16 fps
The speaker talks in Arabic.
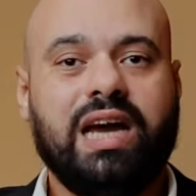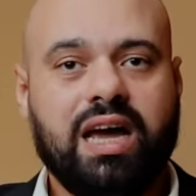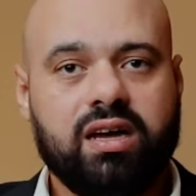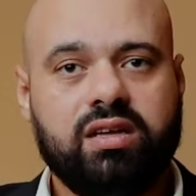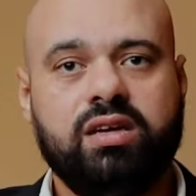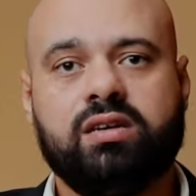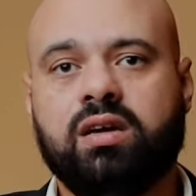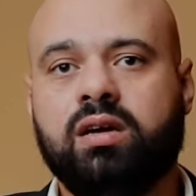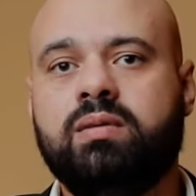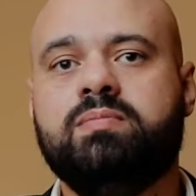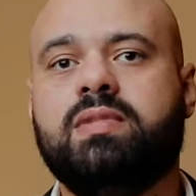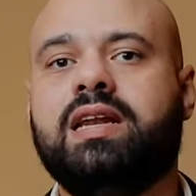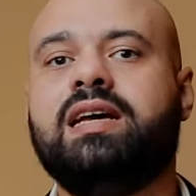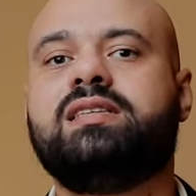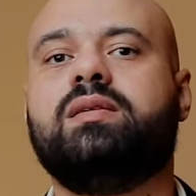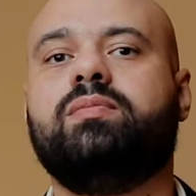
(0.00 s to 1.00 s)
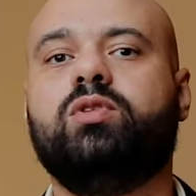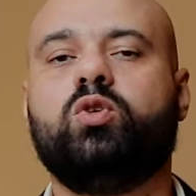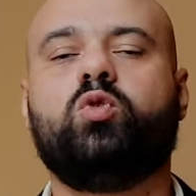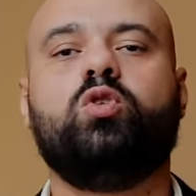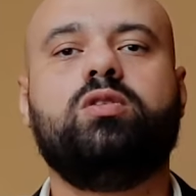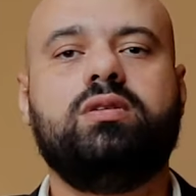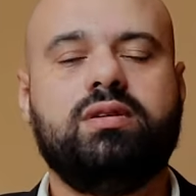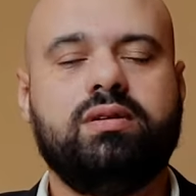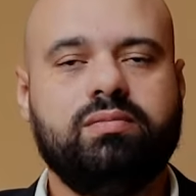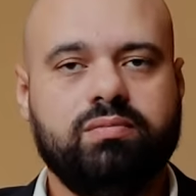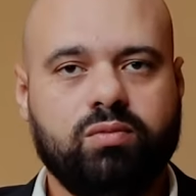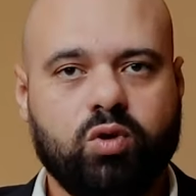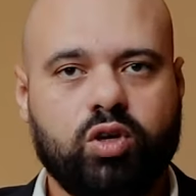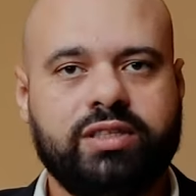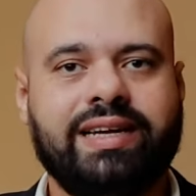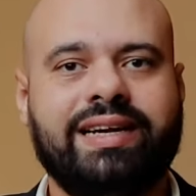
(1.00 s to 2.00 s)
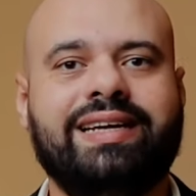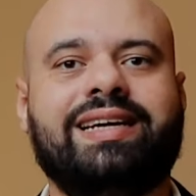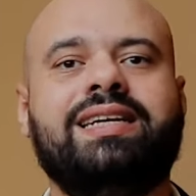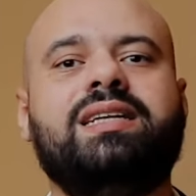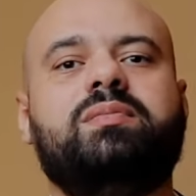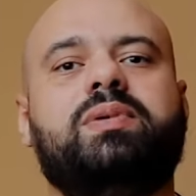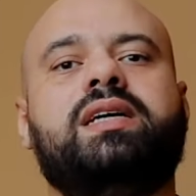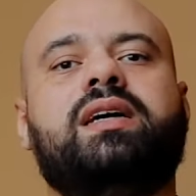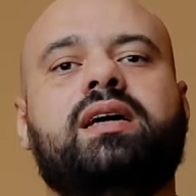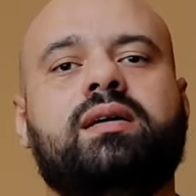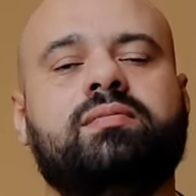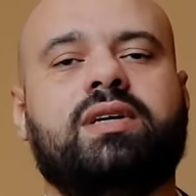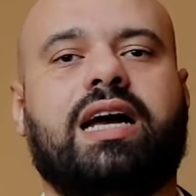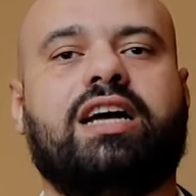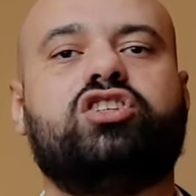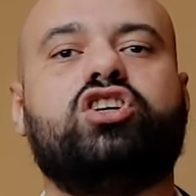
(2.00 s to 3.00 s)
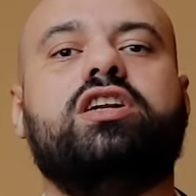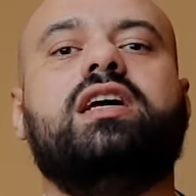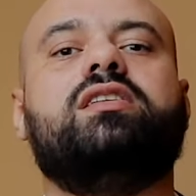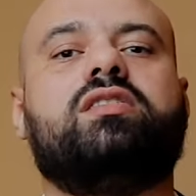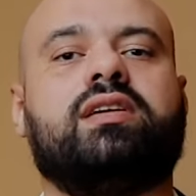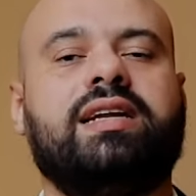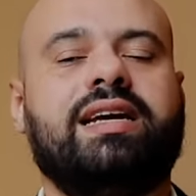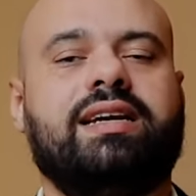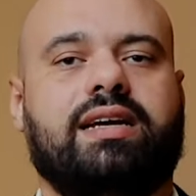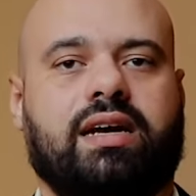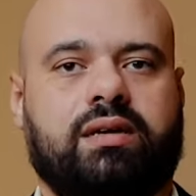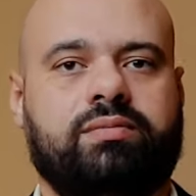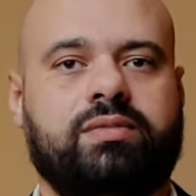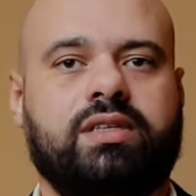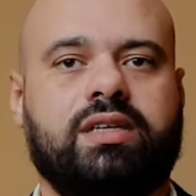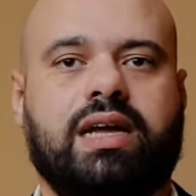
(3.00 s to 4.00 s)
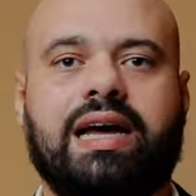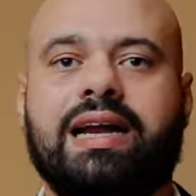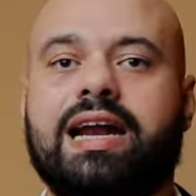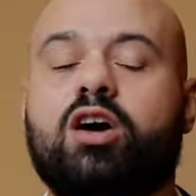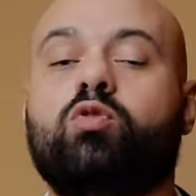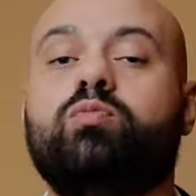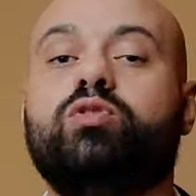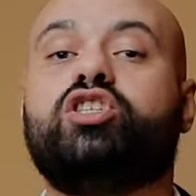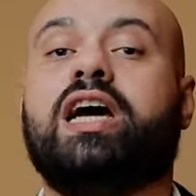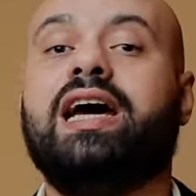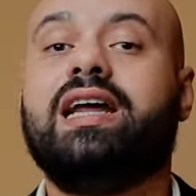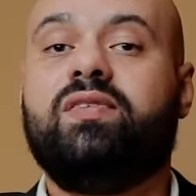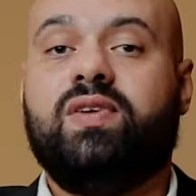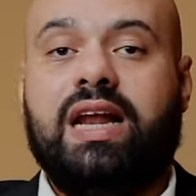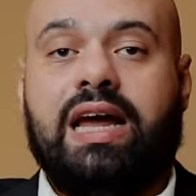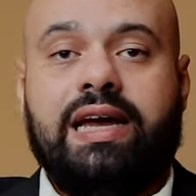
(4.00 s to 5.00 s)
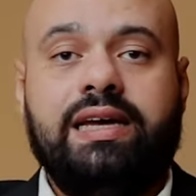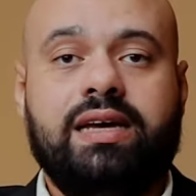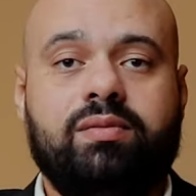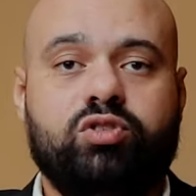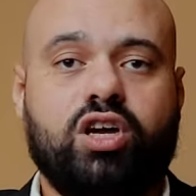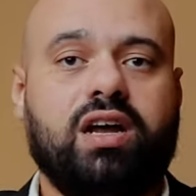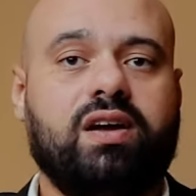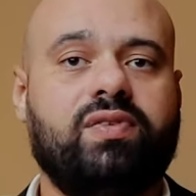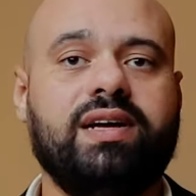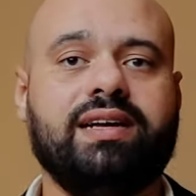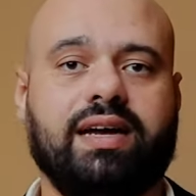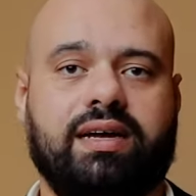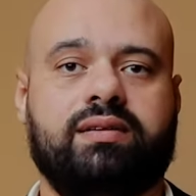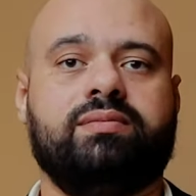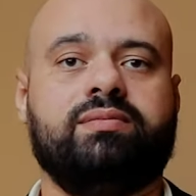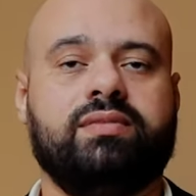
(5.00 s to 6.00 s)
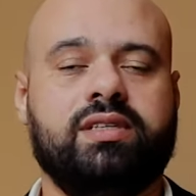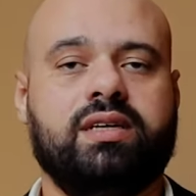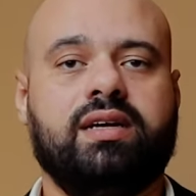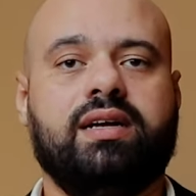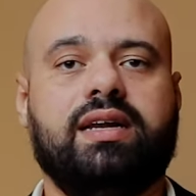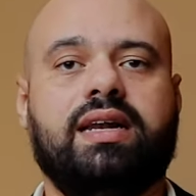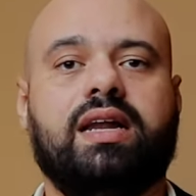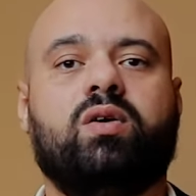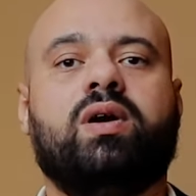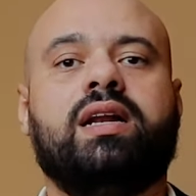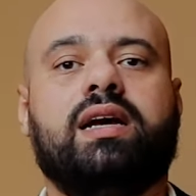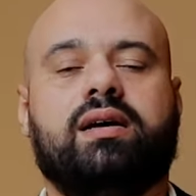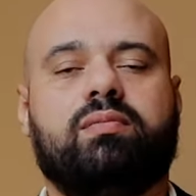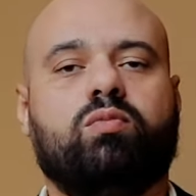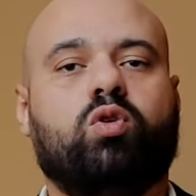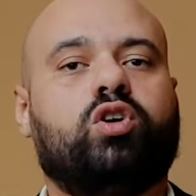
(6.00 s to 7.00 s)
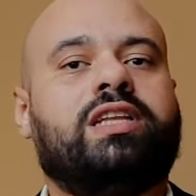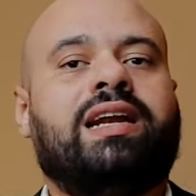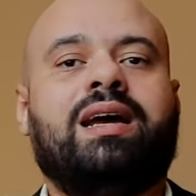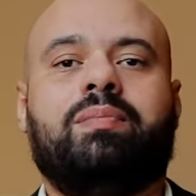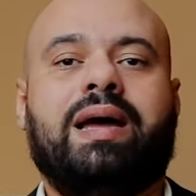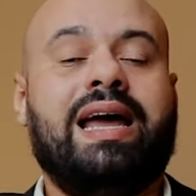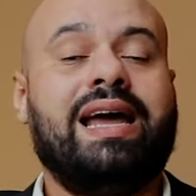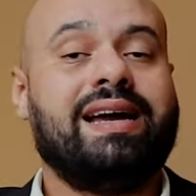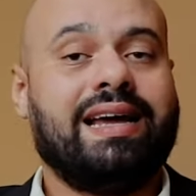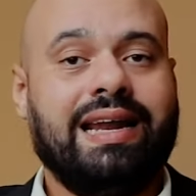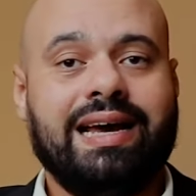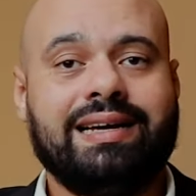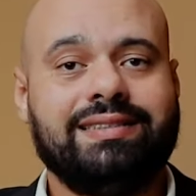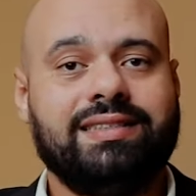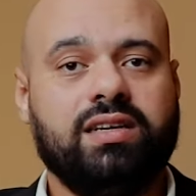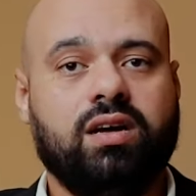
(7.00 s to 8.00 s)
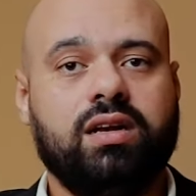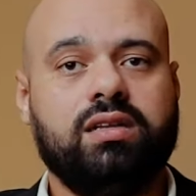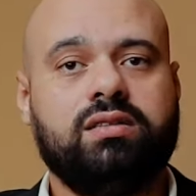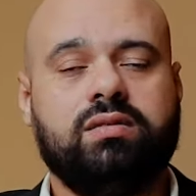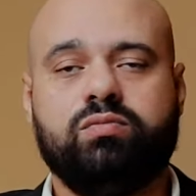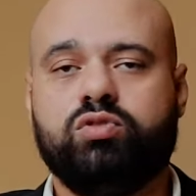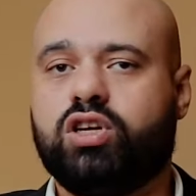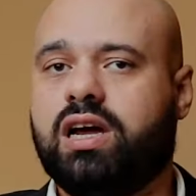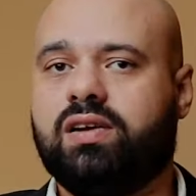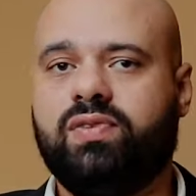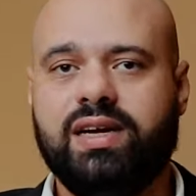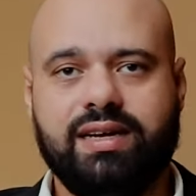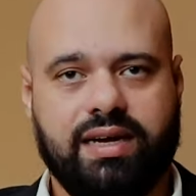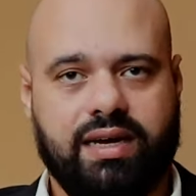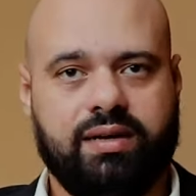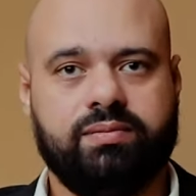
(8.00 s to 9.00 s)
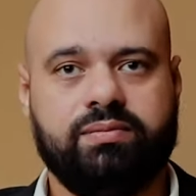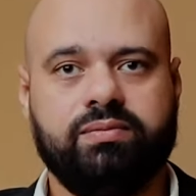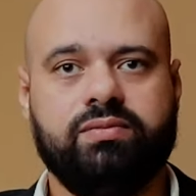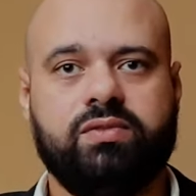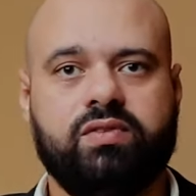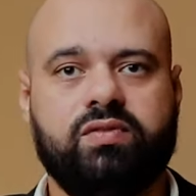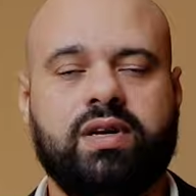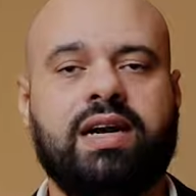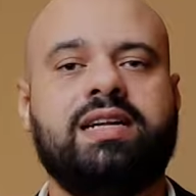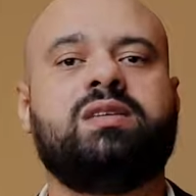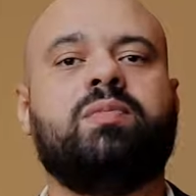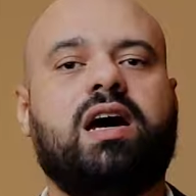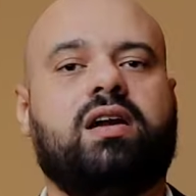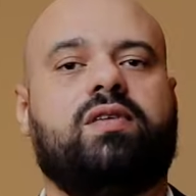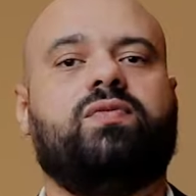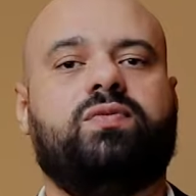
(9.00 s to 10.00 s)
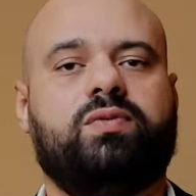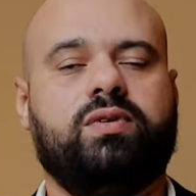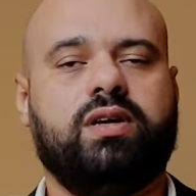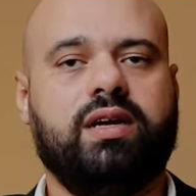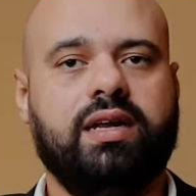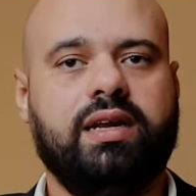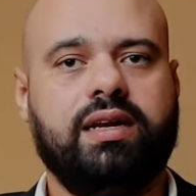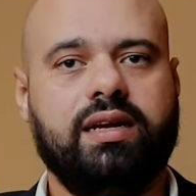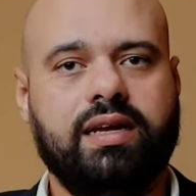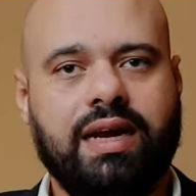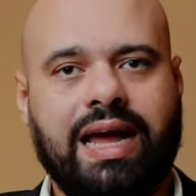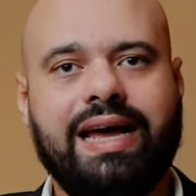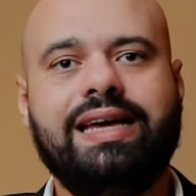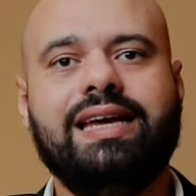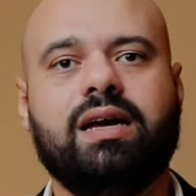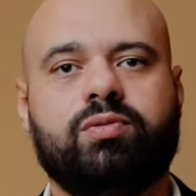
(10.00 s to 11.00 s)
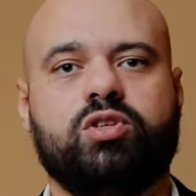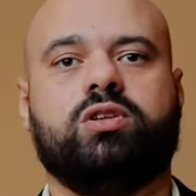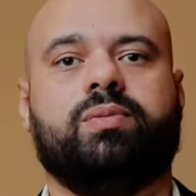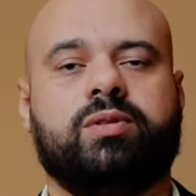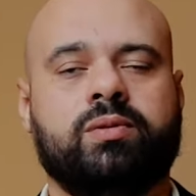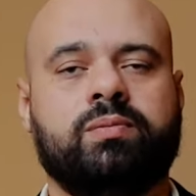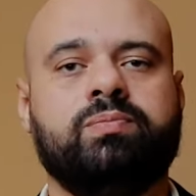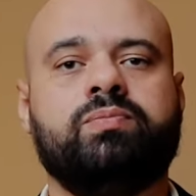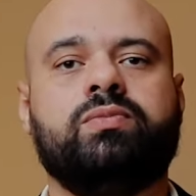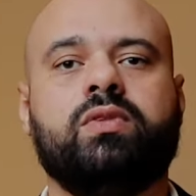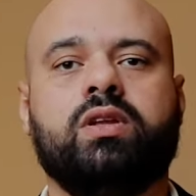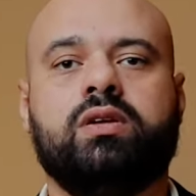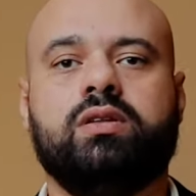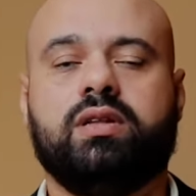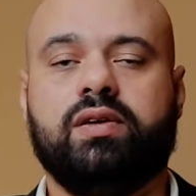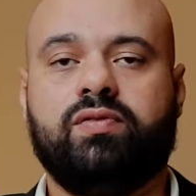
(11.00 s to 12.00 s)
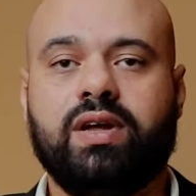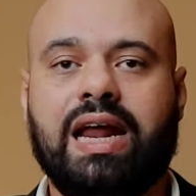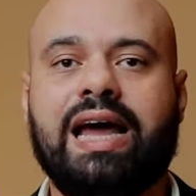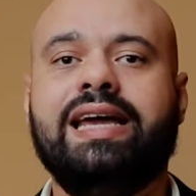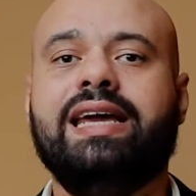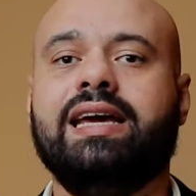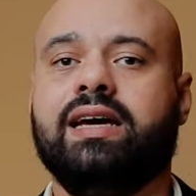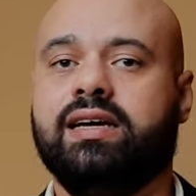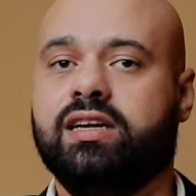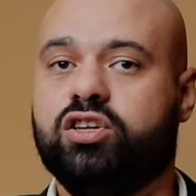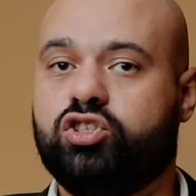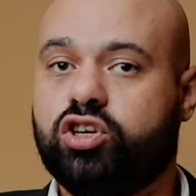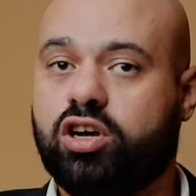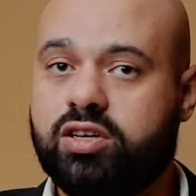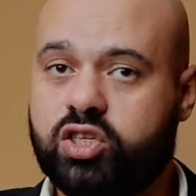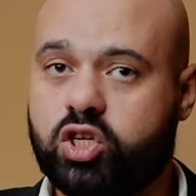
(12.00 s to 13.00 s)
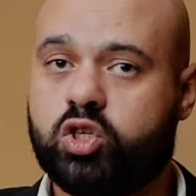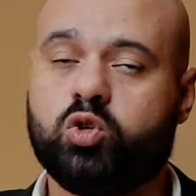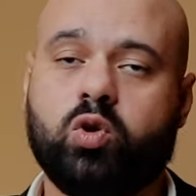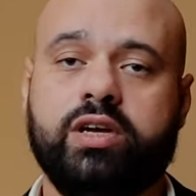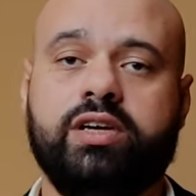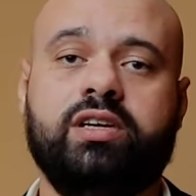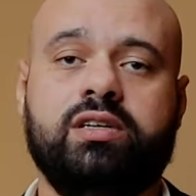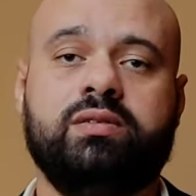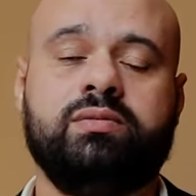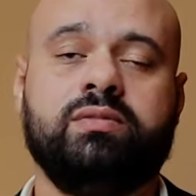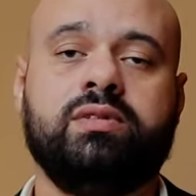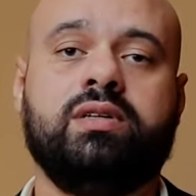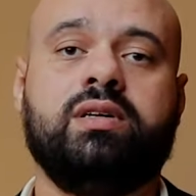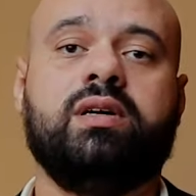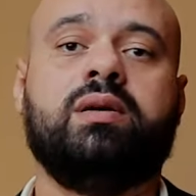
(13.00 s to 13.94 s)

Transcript: ودي حقيقه لازم نكون مقتنعين بيها عشان نقدر ننجح انا لو مش عارف الحقيقه مش هعرف انجح لو انا مقتنع بحاجه الحاجه دي غلط مش هعرف انجح فانا لازم اعرف الحقيقه بالظبط طيب فالحقيقه ان الشخص الصغير